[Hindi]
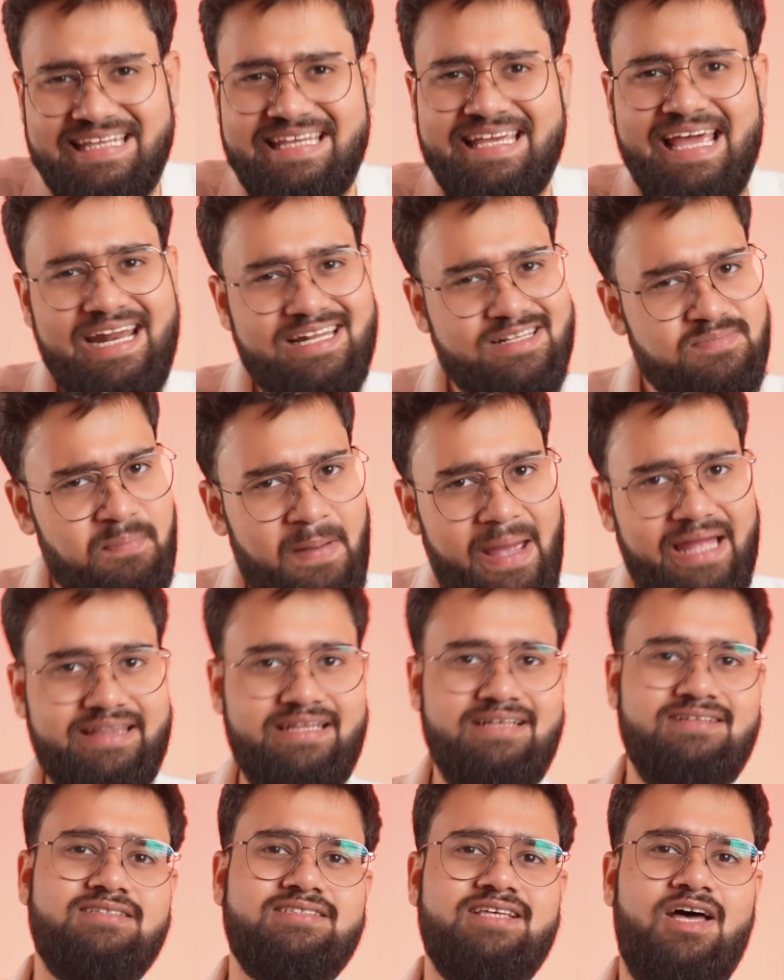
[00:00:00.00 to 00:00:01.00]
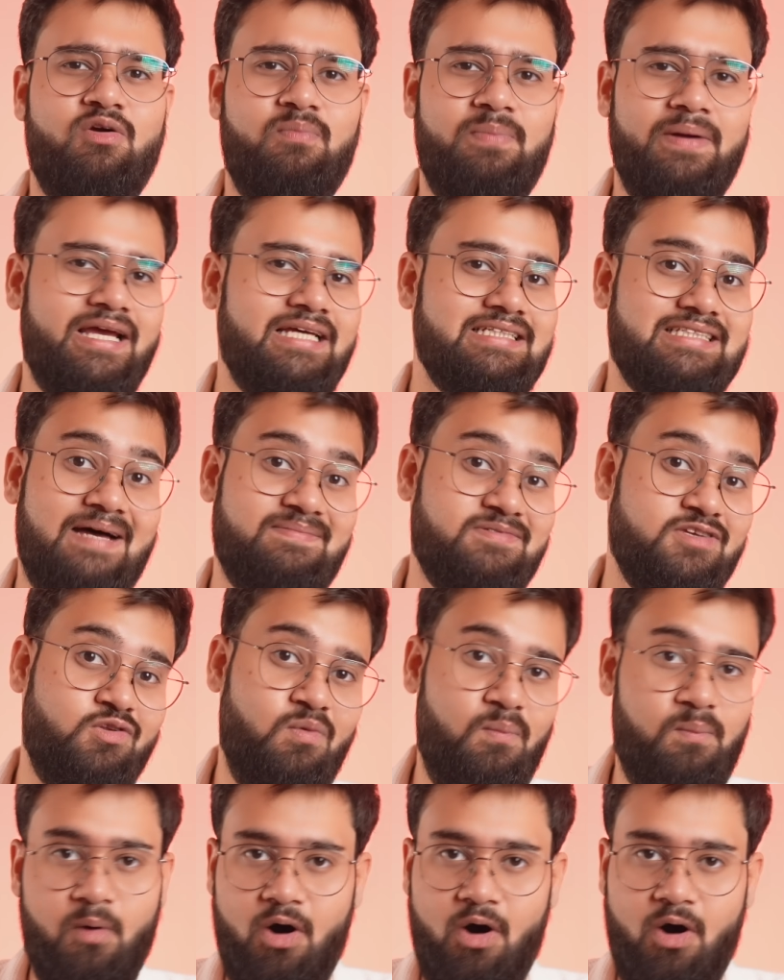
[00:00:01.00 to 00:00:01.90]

थिंक यार पैंतीस हजार रुपए के हिसाब से तो